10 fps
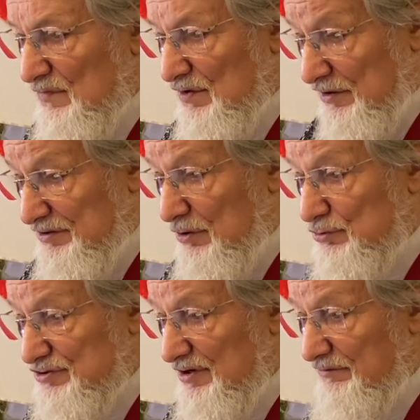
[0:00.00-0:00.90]
когда у
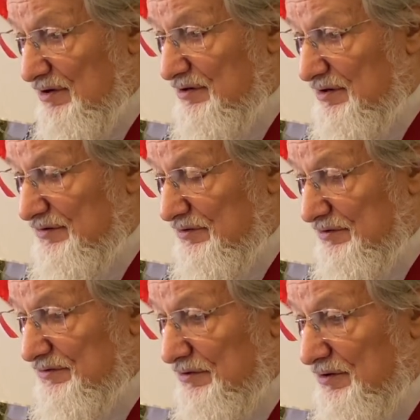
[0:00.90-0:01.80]
человека есть
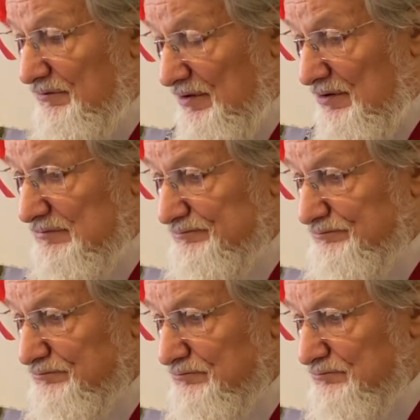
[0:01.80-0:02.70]
истинная вера.
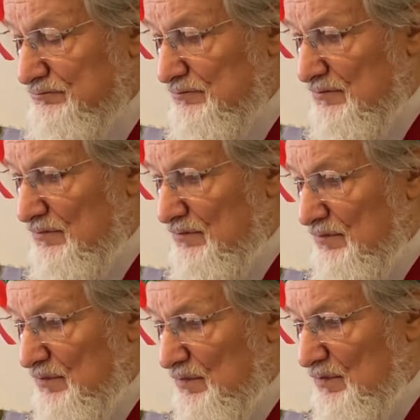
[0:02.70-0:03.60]

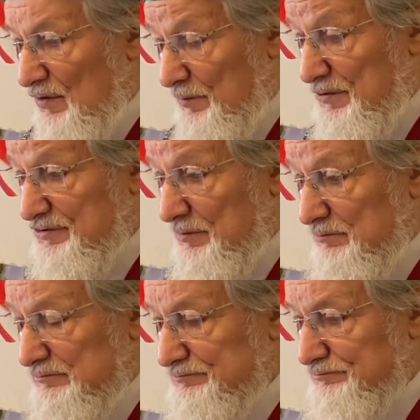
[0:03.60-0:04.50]
Об этом,